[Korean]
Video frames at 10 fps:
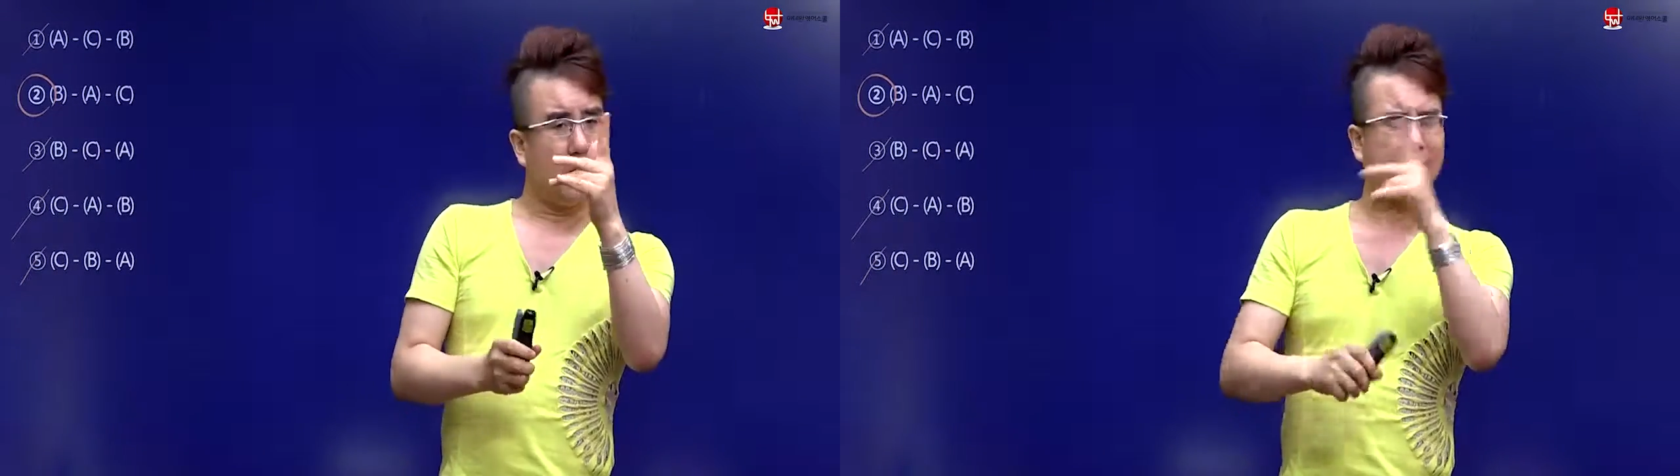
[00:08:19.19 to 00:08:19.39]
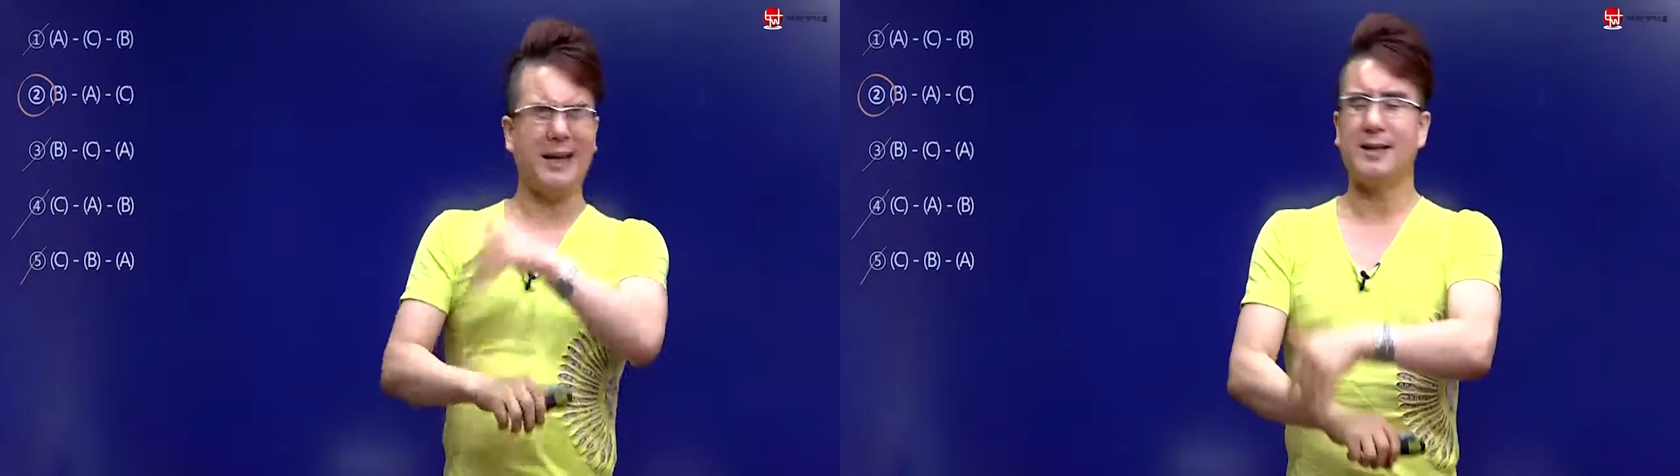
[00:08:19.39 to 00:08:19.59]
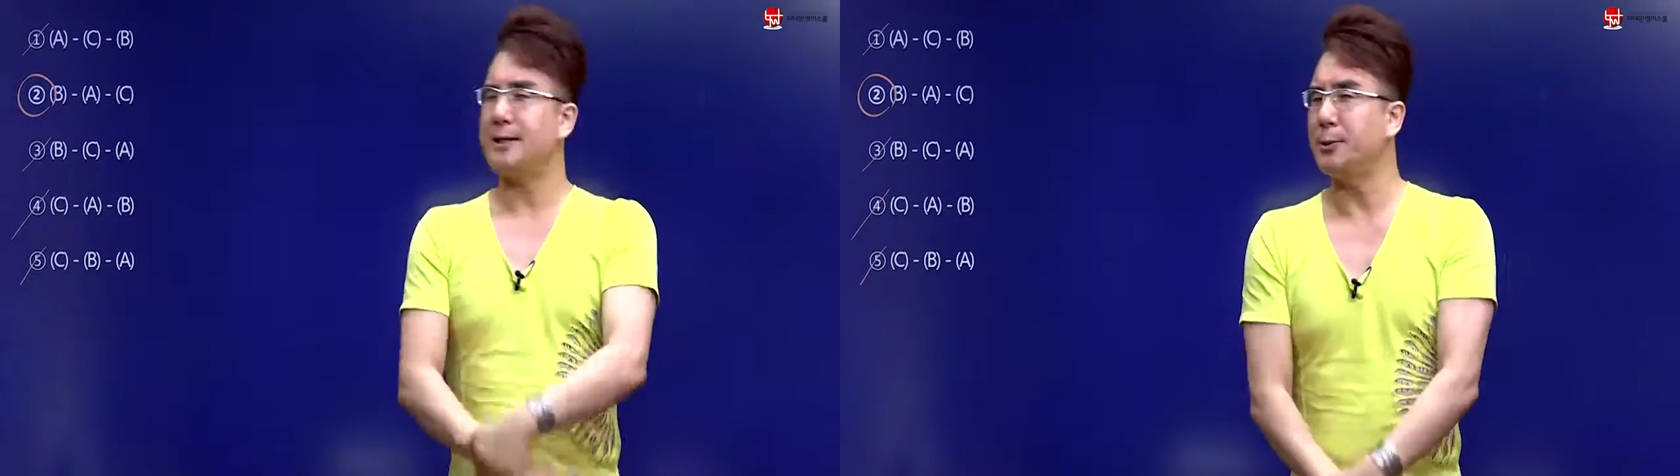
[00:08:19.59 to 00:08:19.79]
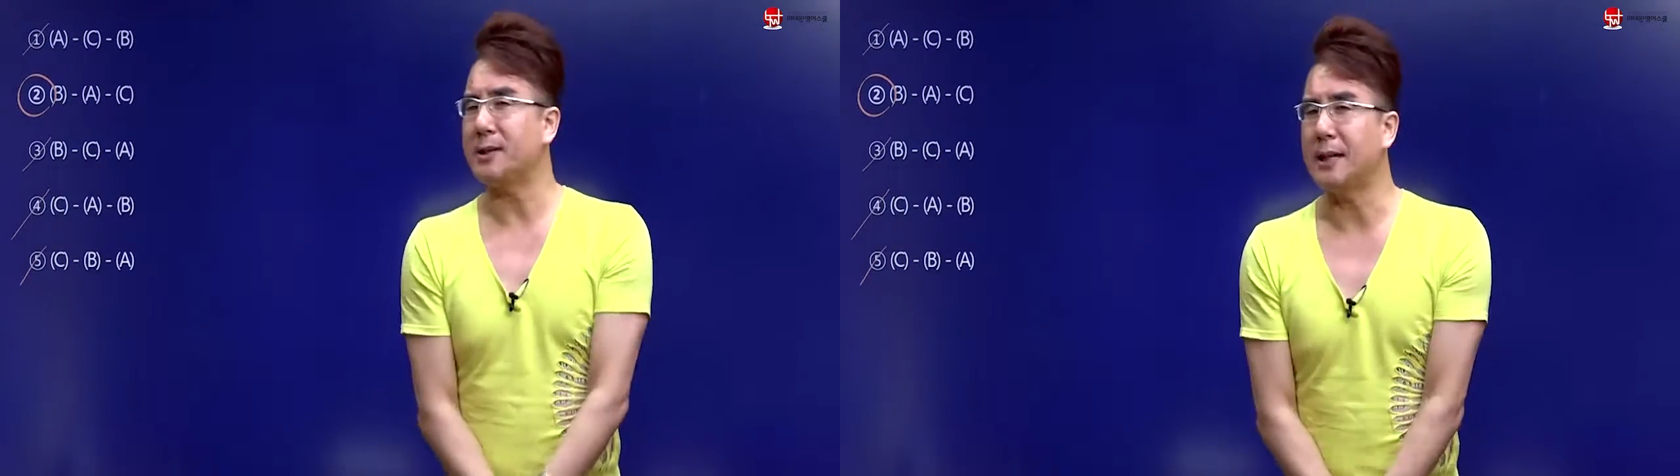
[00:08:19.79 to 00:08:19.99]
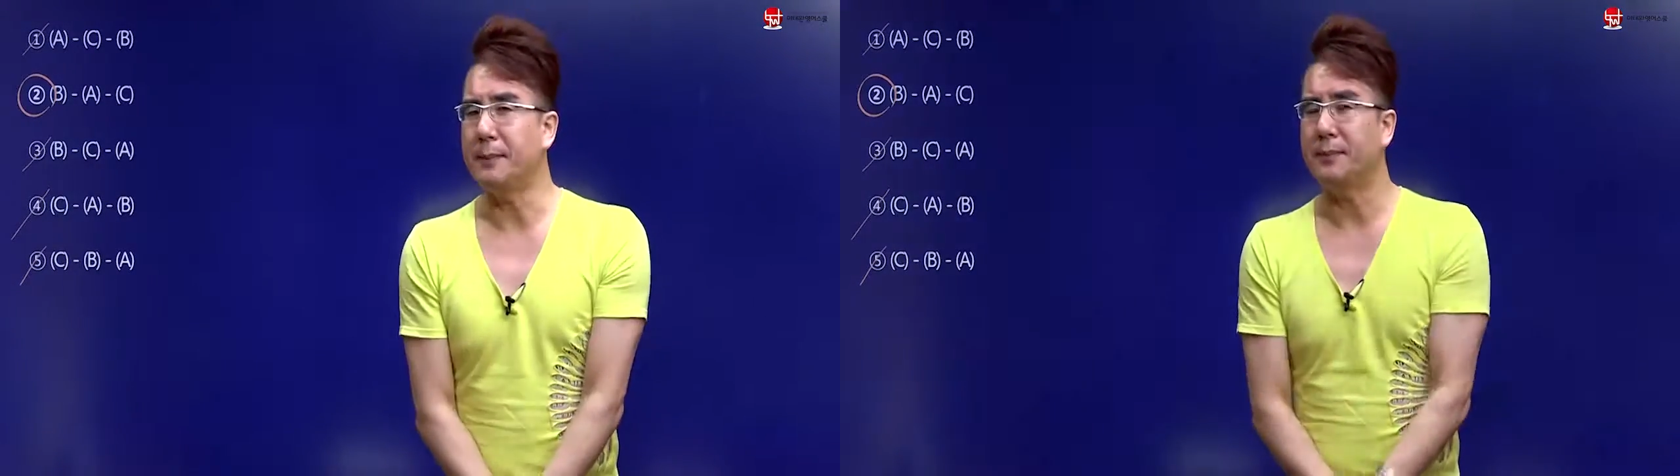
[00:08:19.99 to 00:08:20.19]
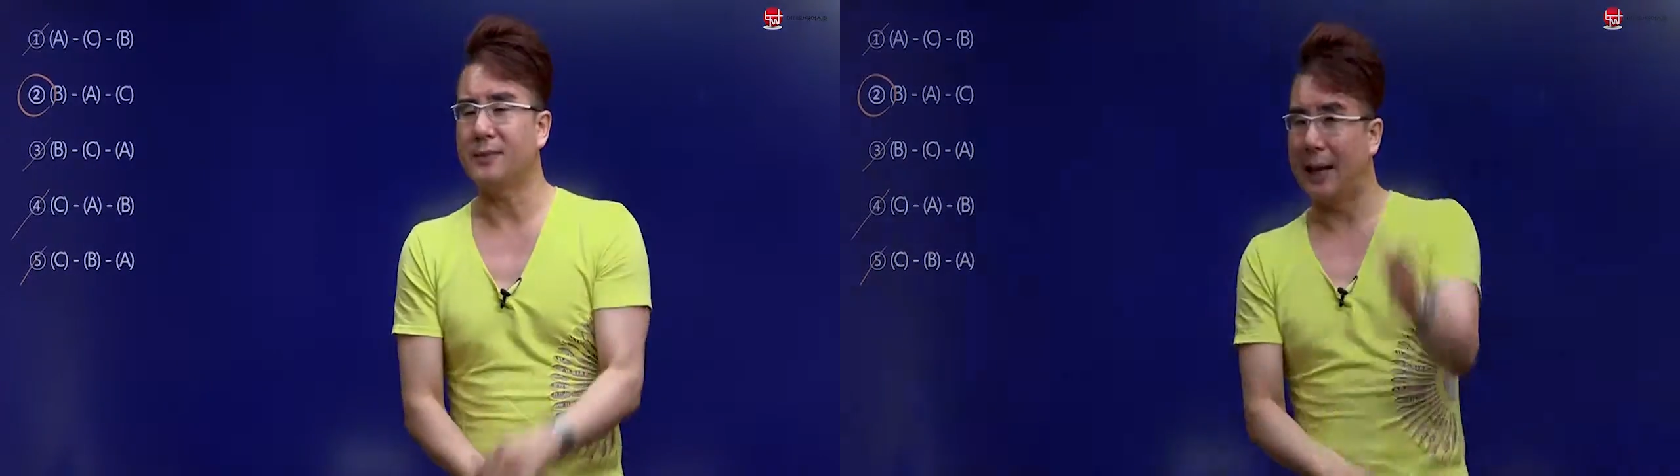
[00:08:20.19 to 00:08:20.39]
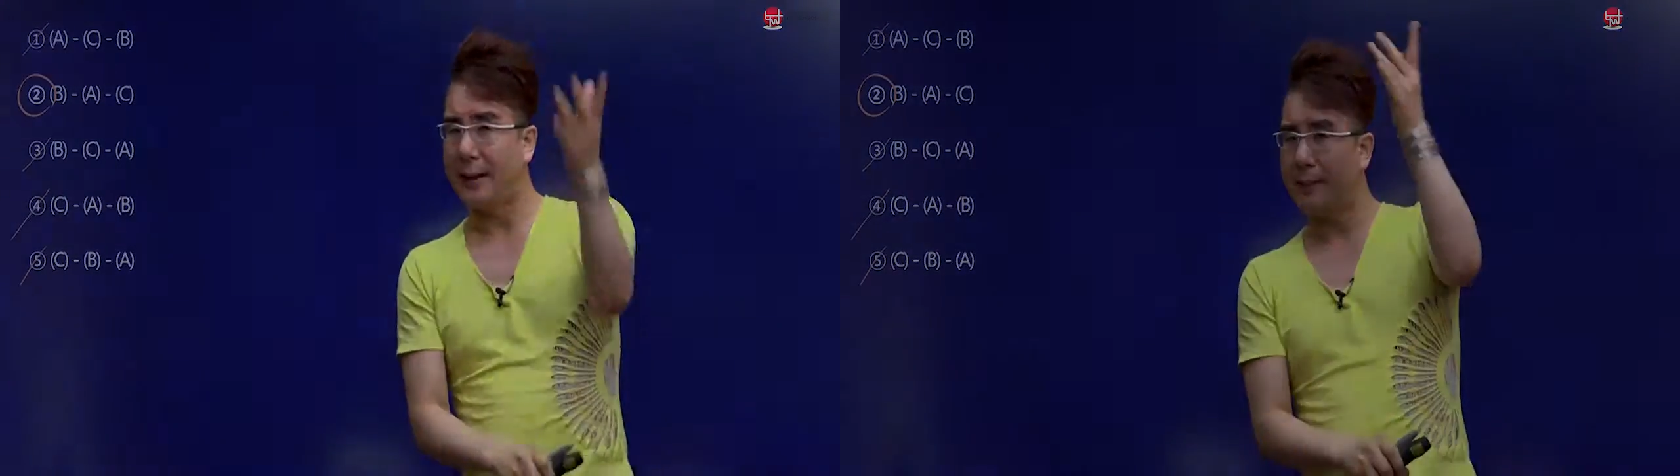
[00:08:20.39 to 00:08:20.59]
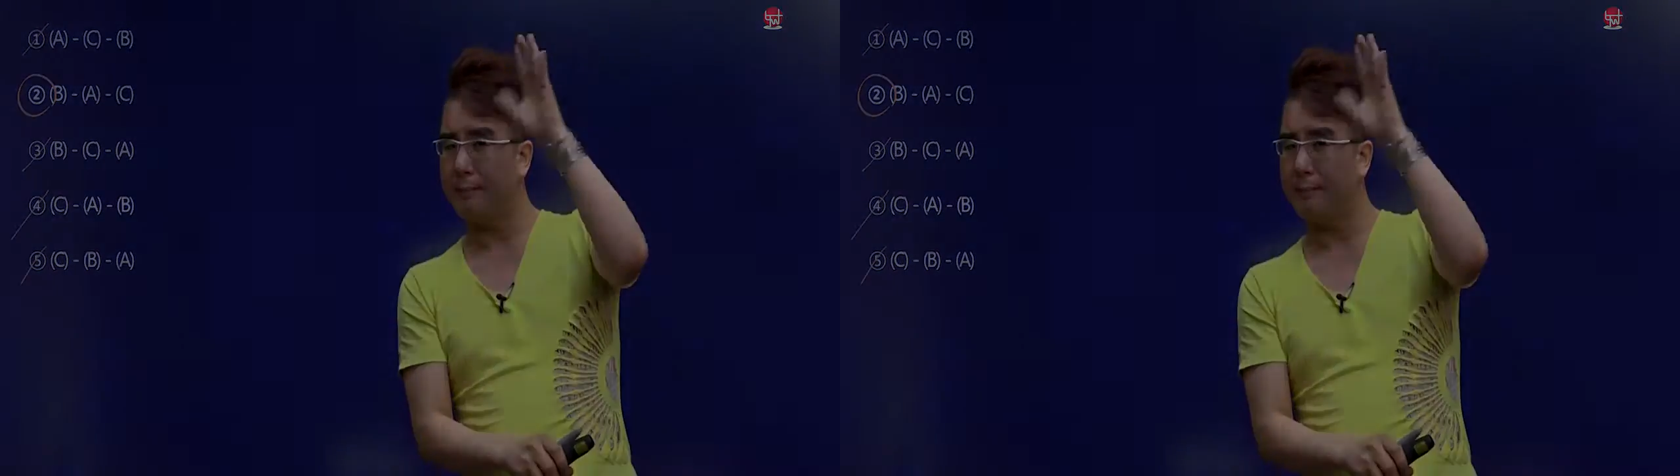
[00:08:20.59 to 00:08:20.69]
오케이, see you next time. 네,